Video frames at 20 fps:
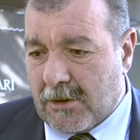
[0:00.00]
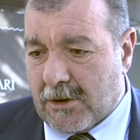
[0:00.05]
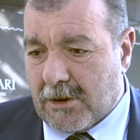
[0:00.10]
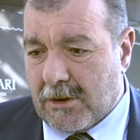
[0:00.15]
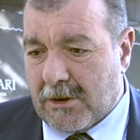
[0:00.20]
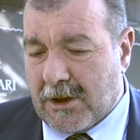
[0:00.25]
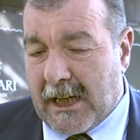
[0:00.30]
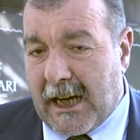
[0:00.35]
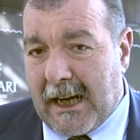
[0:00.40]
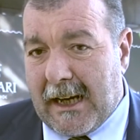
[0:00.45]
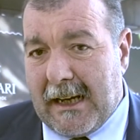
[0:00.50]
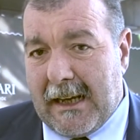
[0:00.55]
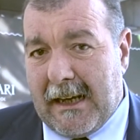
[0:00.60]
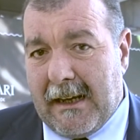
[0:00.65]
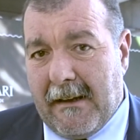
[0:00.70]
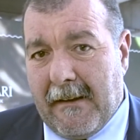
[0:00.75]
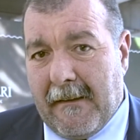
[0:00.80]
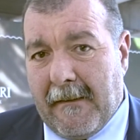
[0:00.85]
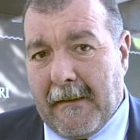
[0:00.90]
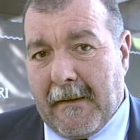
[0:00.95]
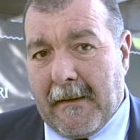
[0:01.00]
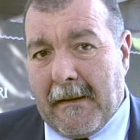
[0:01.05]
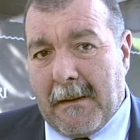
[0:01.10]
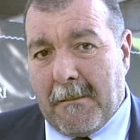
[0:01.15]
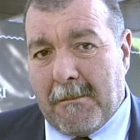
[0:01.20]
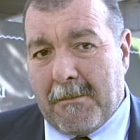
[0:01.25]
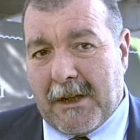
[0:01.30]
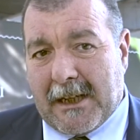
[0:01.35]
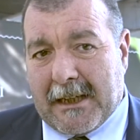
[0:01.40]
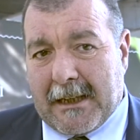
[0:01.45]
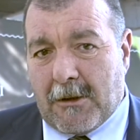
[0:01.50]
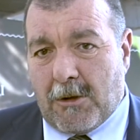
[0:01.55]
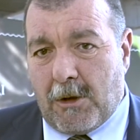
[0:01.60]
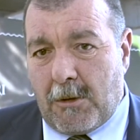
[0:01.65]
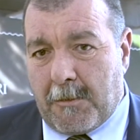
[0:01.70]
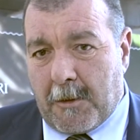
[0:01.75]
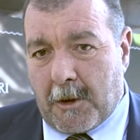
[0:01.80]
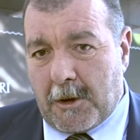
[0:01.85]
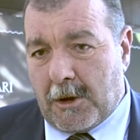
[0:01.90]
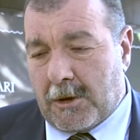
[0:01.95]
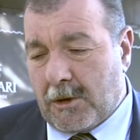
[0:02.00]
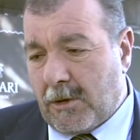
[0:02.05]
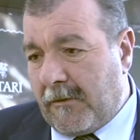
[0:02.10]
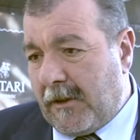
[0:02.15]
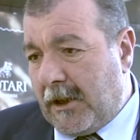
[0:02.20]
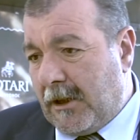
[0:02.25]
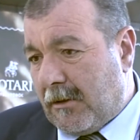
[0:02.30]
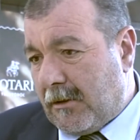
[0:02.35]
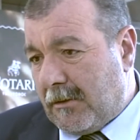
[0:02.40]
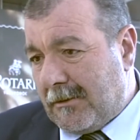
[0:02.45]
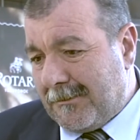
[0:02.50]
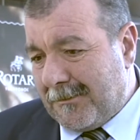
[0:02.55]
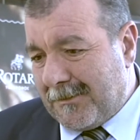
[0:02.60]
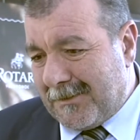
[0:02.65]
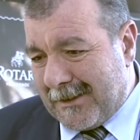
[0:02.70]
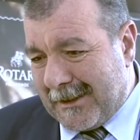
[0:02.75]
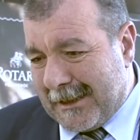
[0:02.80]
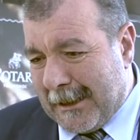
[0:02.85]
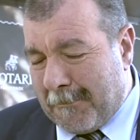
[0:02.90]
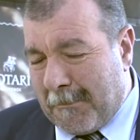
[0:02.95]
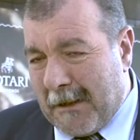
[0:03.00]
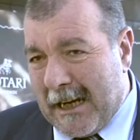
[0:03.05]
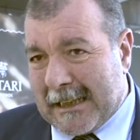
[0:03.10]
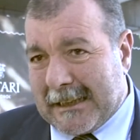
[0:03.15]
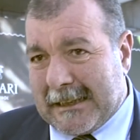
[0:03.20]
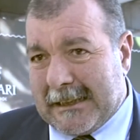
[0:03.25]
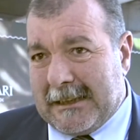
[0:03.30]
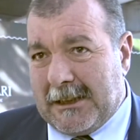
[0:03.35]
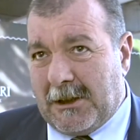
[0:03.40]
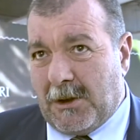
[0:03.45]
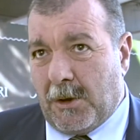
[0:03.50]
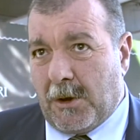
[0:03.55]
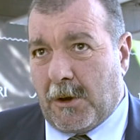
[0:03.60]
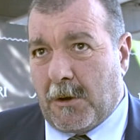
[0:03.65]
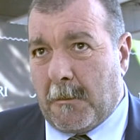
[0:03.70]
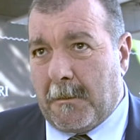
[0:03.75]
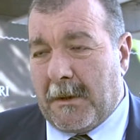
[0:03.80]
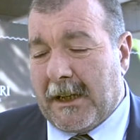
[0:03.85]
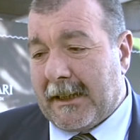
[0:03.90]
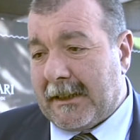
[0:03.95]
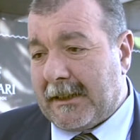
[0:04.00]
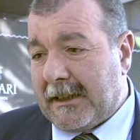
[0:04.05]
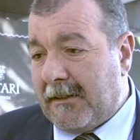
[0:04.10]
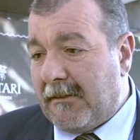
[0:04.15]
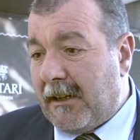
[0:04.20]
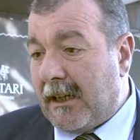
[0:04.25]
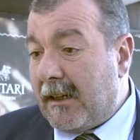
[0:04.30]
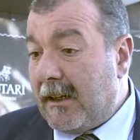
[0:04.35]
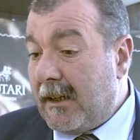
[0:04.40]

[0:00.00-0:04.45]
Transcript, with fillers: sociale perché col prodotto vino da parte di noi cooperative